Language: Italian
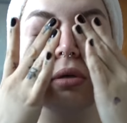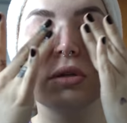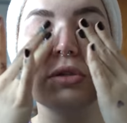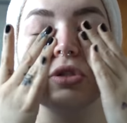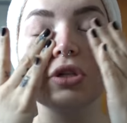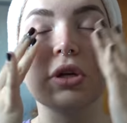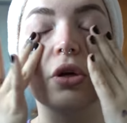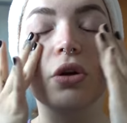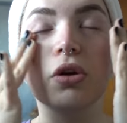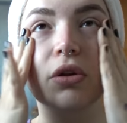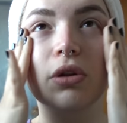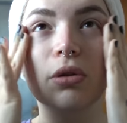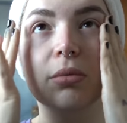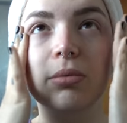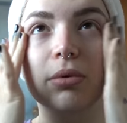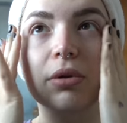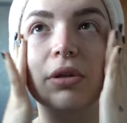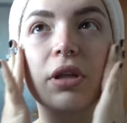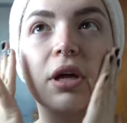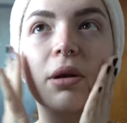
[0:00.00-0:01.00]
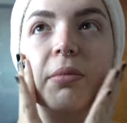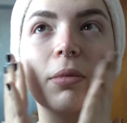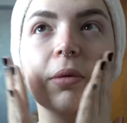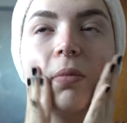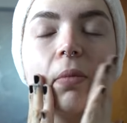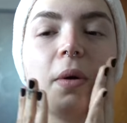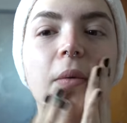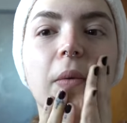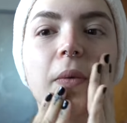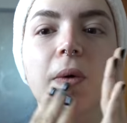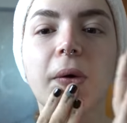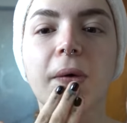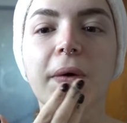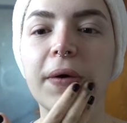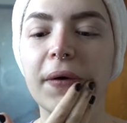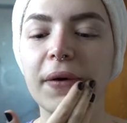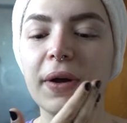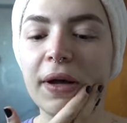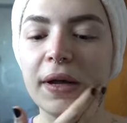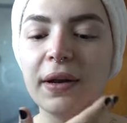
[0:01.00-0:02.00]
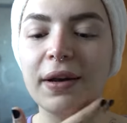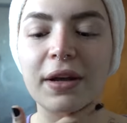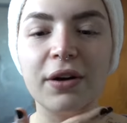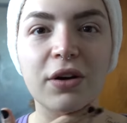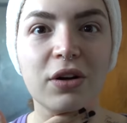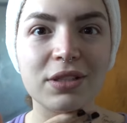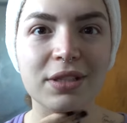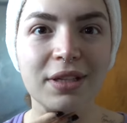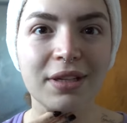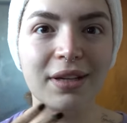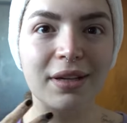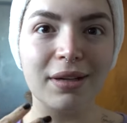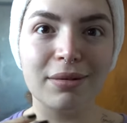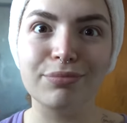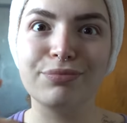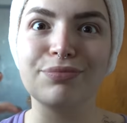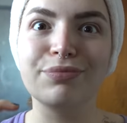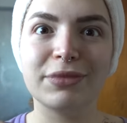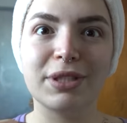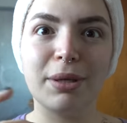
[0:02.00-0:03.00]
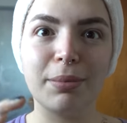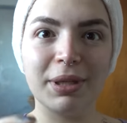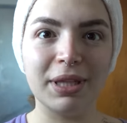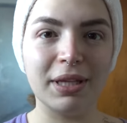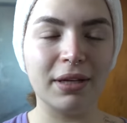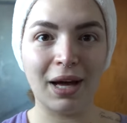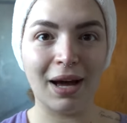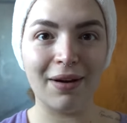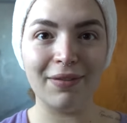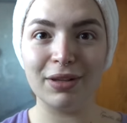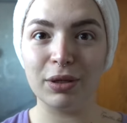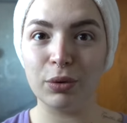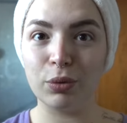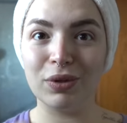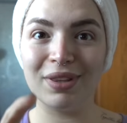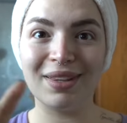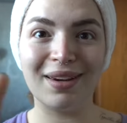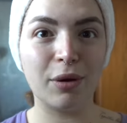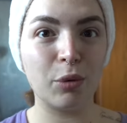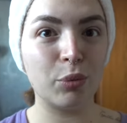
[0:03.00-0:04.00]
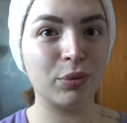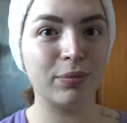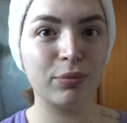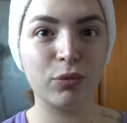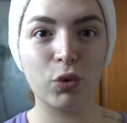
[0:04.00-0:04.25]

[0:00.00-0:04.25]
Cercherò di portarmi proprio le cose che, sapete, avete quei 3 o